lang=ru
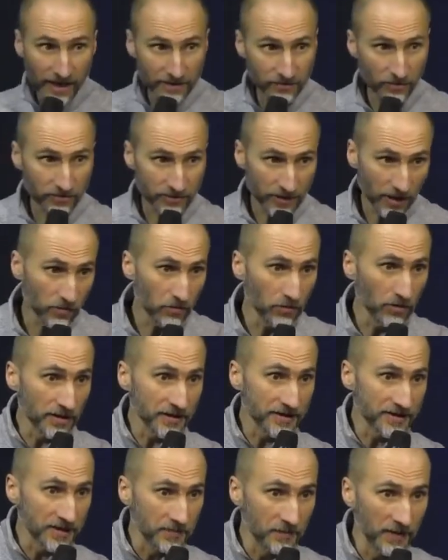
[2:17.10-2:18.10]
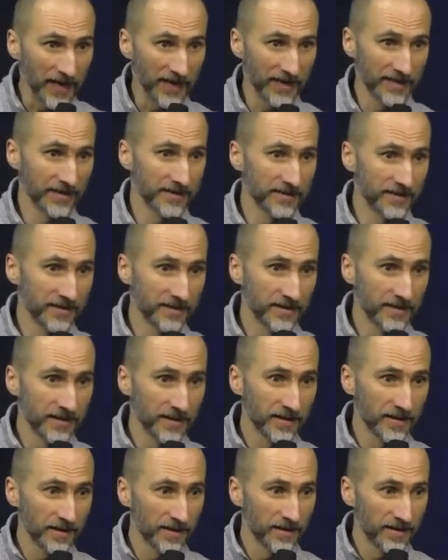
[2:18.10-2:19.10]
оно такое себе.
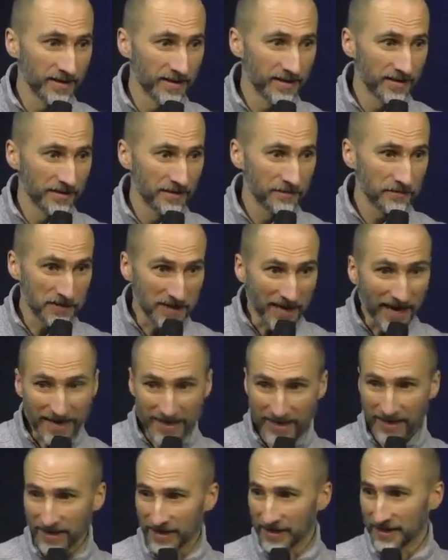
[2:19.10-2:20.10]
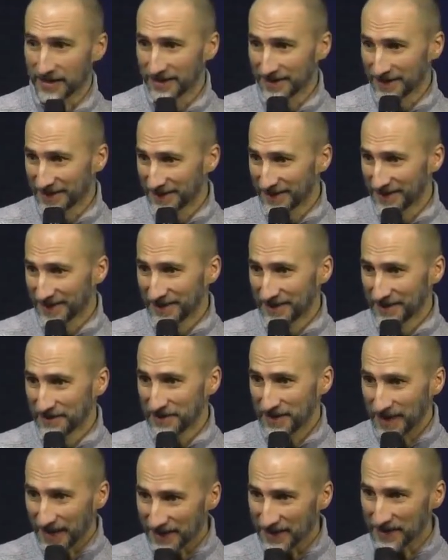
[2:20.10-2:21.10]
Всякое.
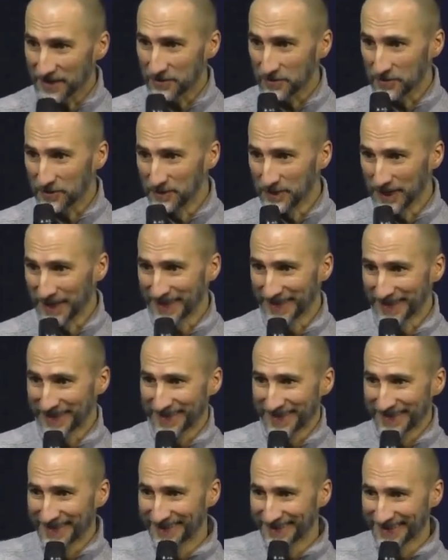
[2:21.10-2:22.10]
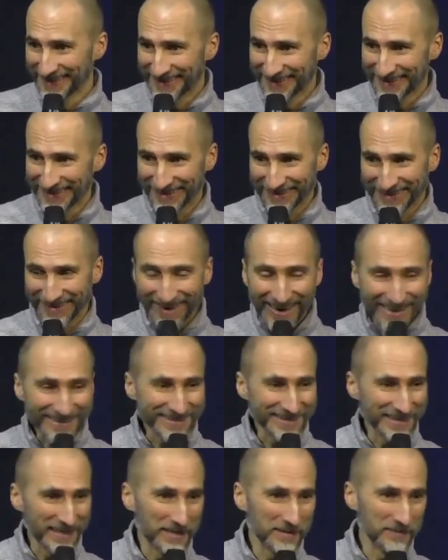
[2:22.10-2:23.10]
Всякие тут мы.
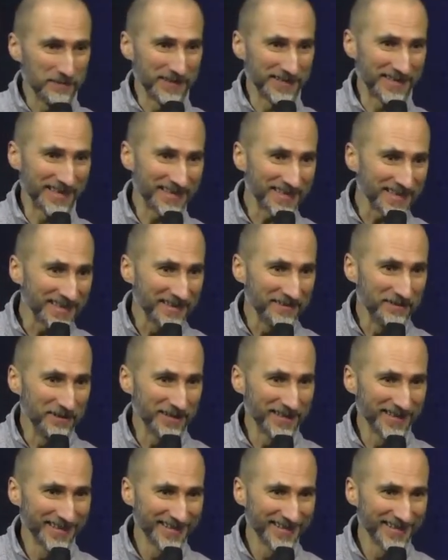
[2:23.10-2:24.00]
Разные мы такие вот.